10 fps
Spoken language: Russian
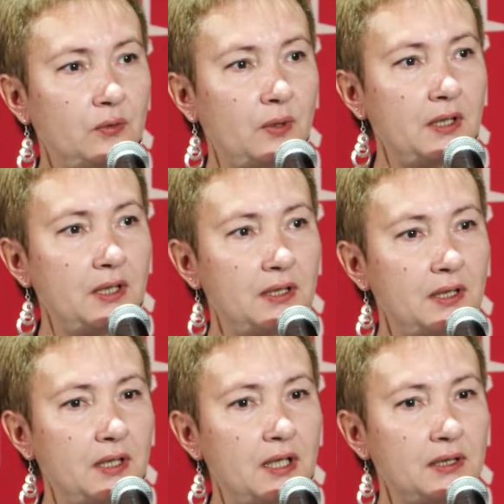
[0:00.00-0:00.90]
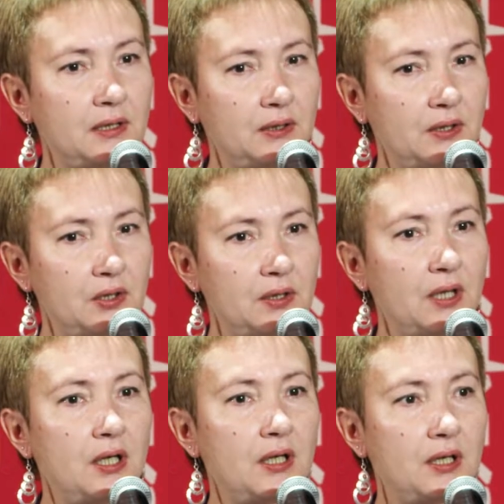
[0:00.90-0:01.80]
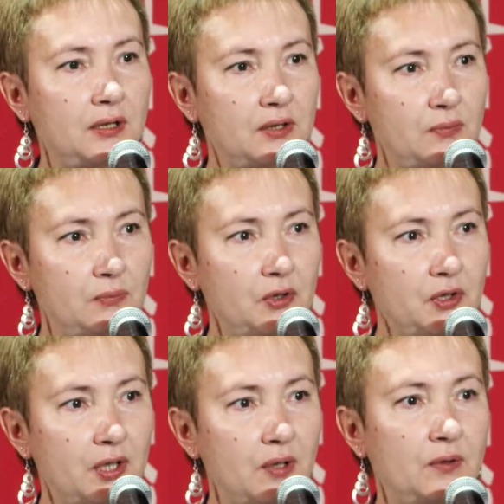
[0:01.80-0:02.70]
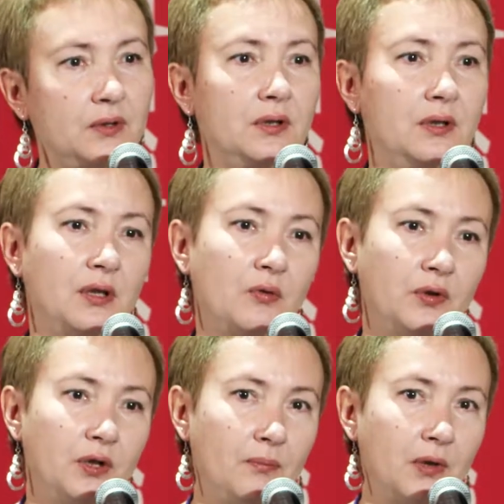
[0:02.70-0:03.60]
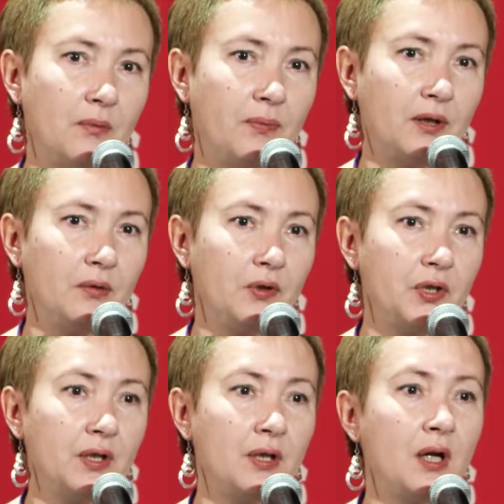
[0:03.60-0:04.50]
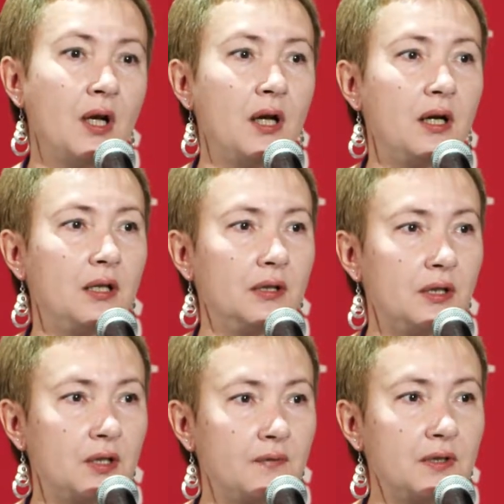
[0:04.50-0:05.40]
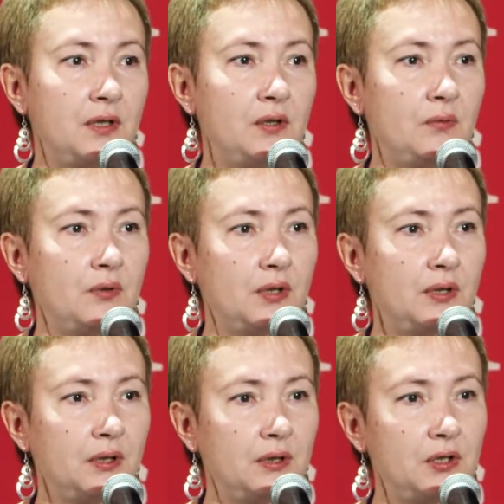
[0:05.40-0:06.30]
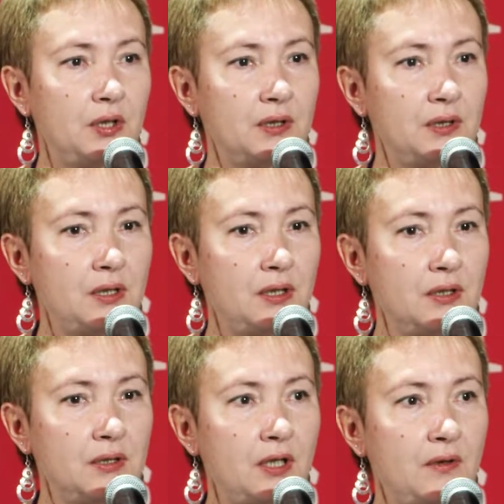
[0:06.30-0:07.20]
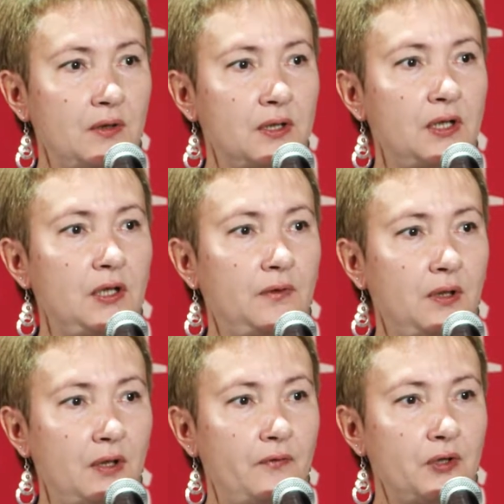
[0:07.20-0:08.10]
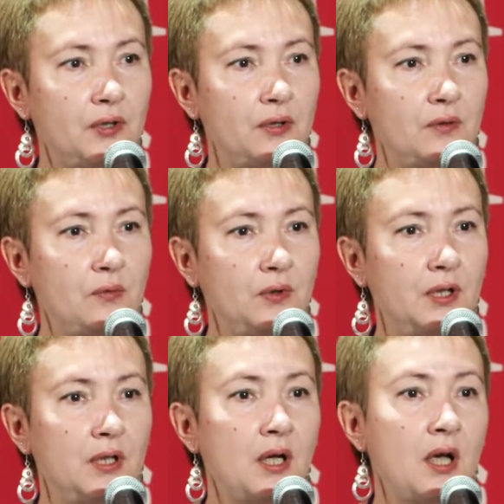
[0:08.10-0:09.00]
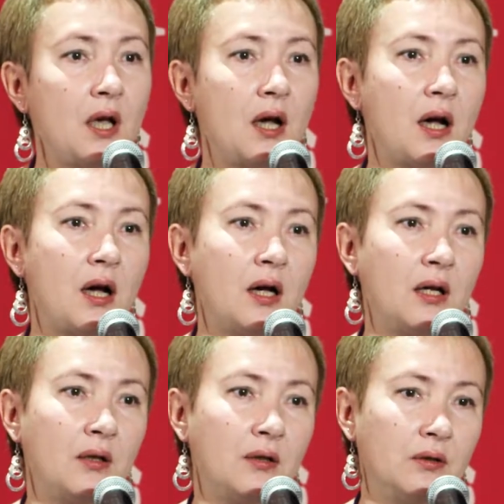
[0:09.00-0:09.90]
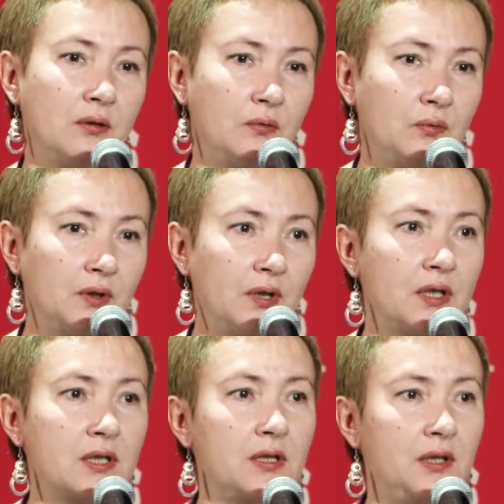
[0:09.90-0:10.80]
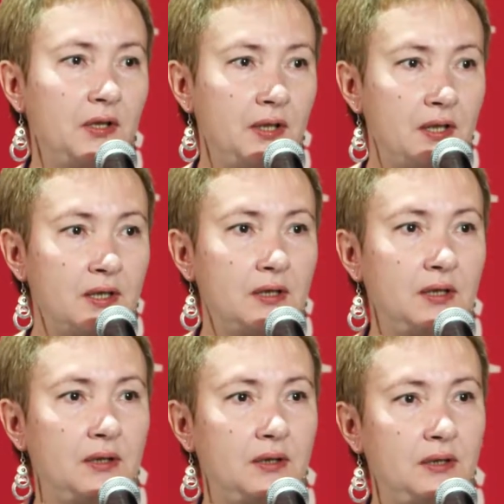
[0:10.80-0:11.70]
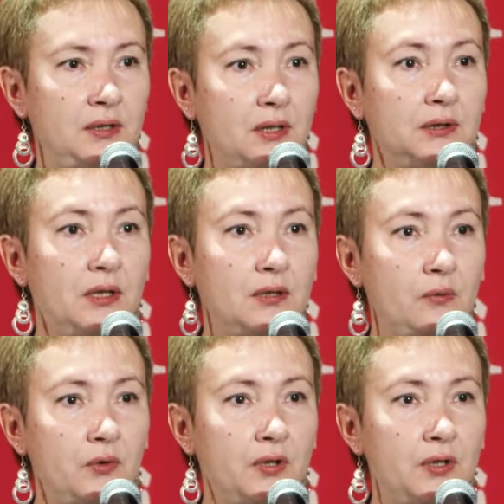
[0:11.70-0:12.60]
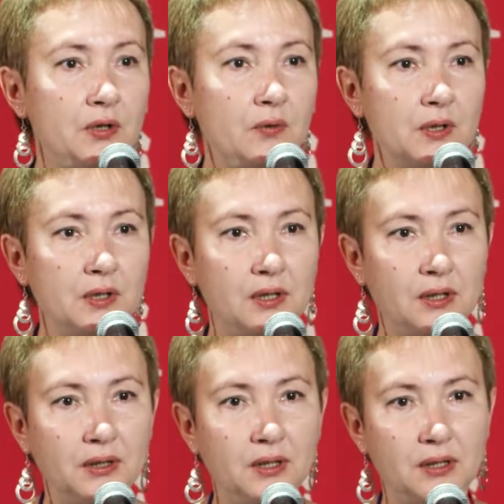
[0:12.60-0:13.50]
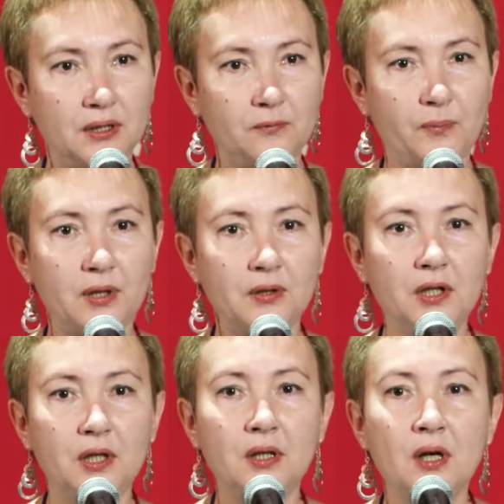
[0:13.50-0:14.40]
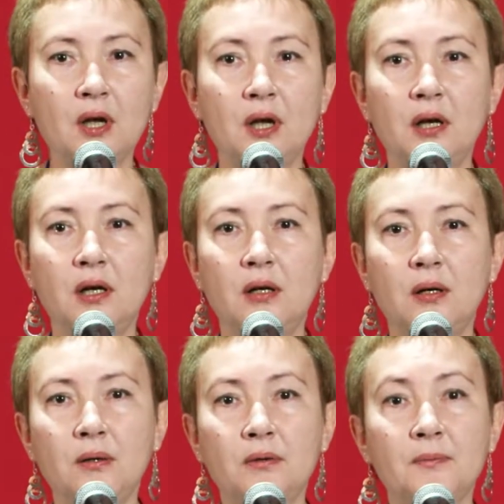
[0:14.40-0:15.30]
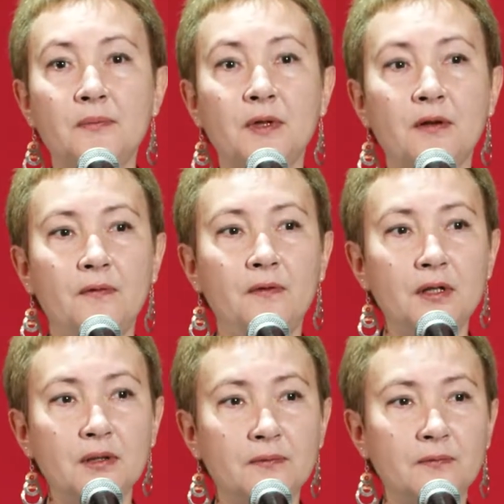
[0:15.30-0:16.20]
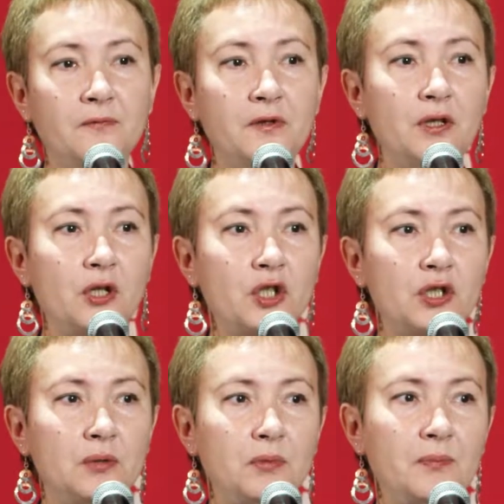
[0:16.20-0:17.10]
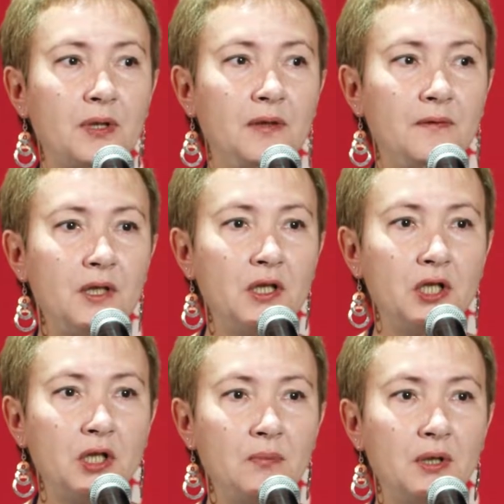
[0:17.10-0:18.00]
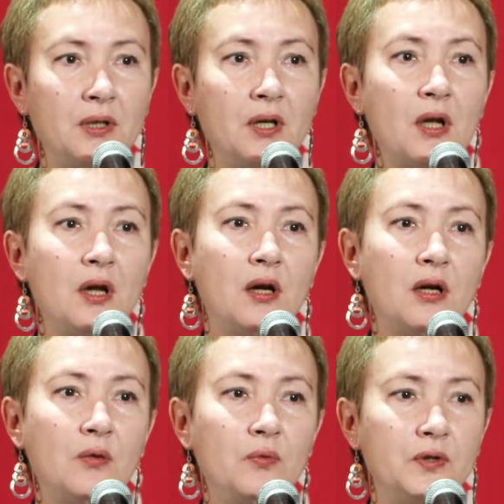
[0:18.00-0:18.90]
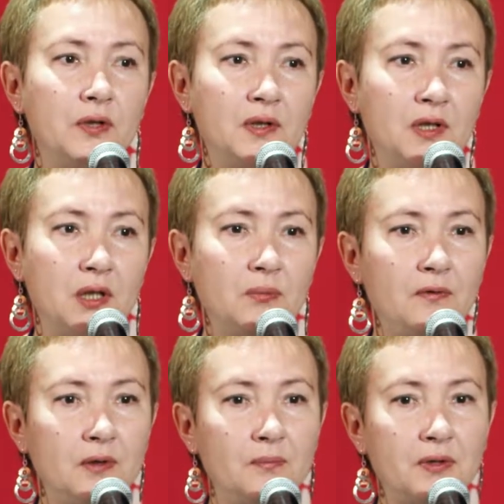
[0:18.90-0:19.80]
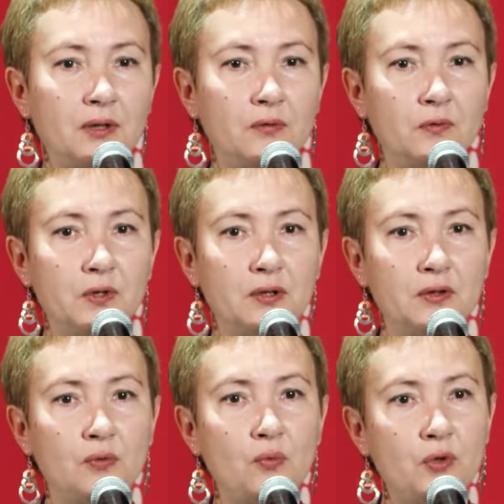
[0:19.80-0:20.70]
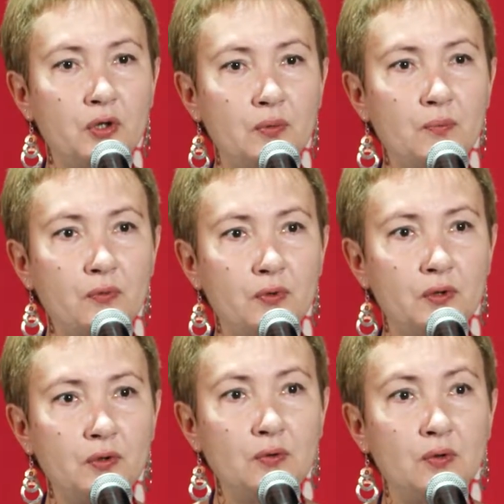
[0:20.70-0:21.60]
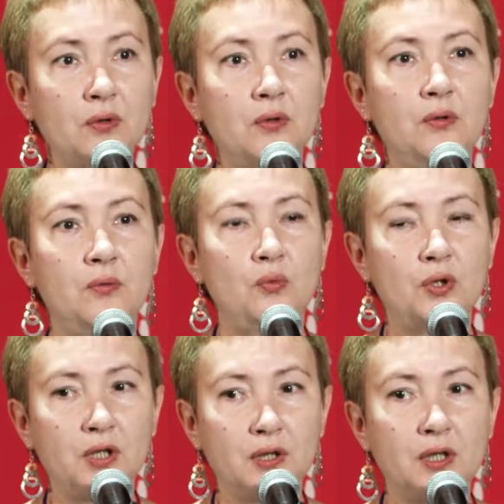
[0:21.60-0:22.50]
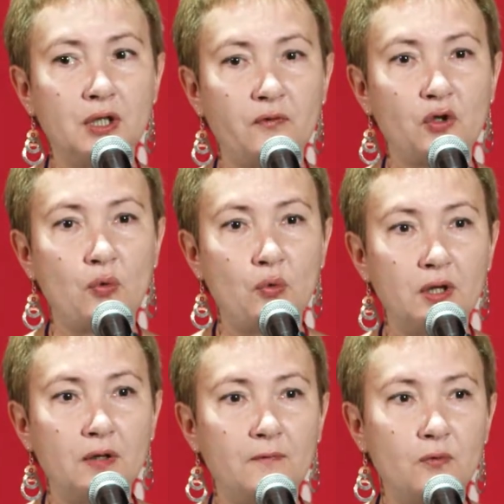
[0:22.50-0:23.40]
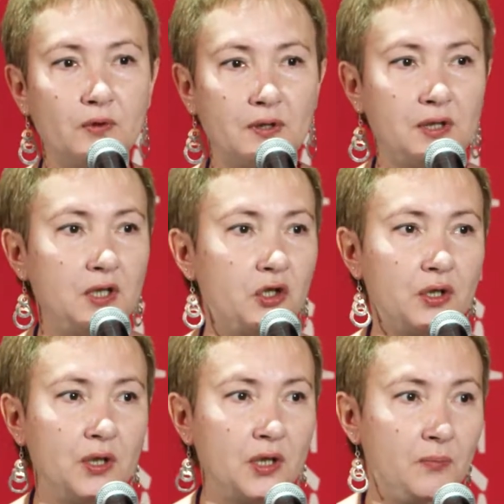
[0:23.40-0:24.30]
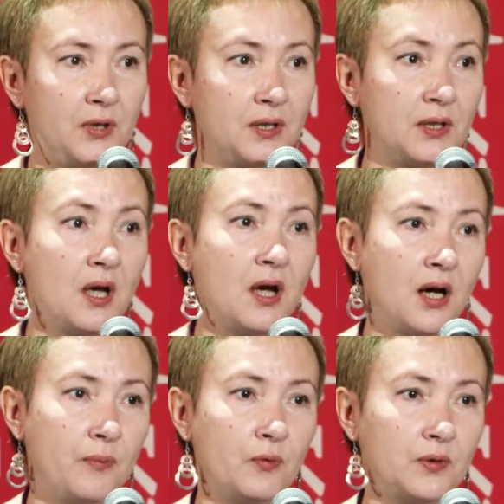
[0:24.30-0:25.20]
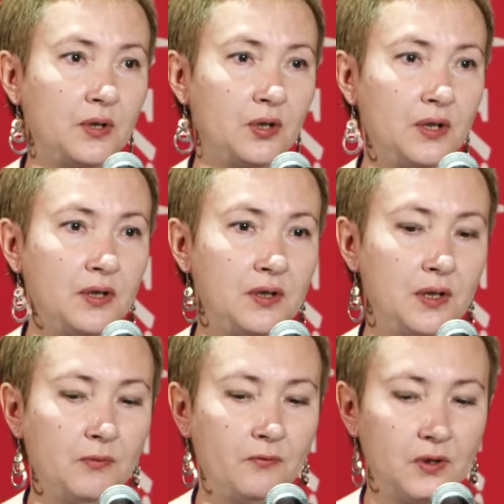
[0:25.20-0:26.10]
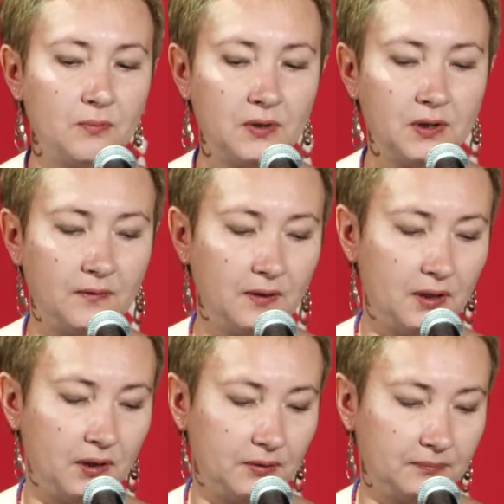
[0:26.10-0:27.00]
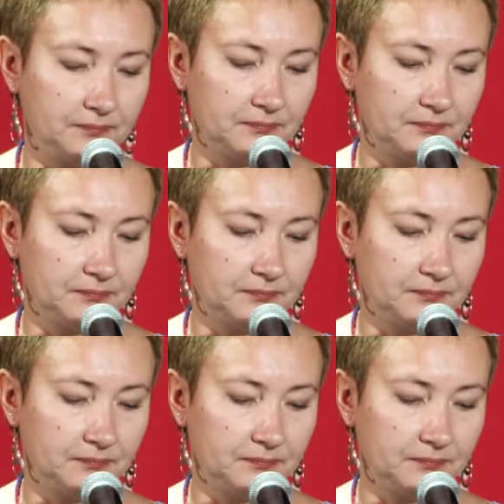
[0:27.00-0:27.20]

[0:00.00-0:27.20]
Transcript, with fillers: что родители достаточно рано замечают э, какое-то неблагополучие, э, даже в Соединенных Штатах часто диагноз ставится и в 3, и в 4 года, а э, у нас э, есть э, некоторые исключительные ситуации, когда с вполне выраженными проявлениями у детей мы видим постановку диагноза очень позднюю, уже даже в школьном возрасте, не 4, не 5, а просто и 6, и 7, и 8, и 9 лет.